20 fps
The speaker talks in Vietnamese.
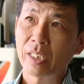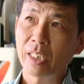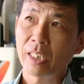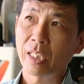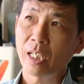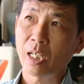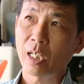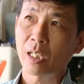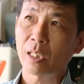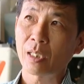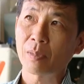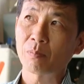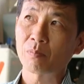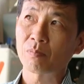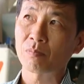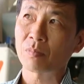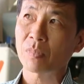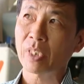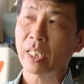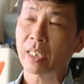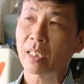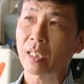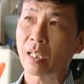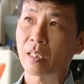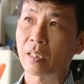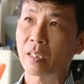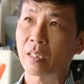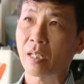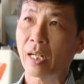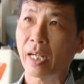vì cái
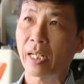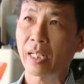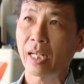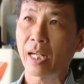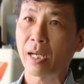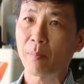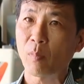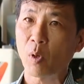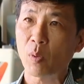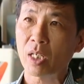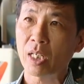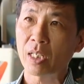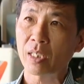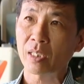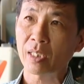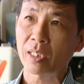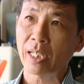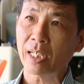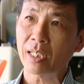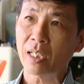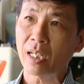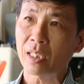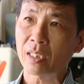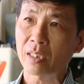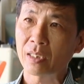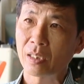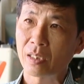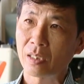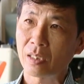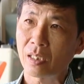kênh này là một kênh gắn
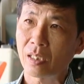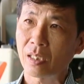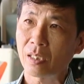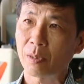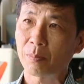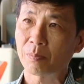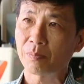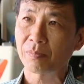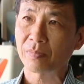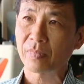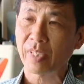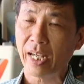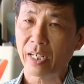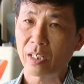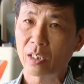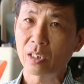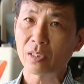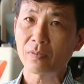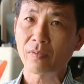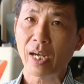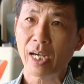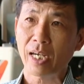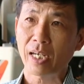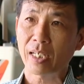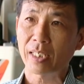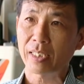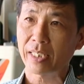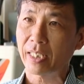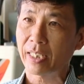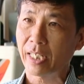kết giữa nhà nước
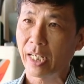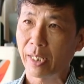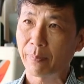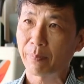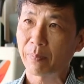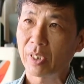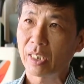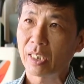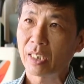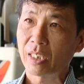và doanh nghiệp.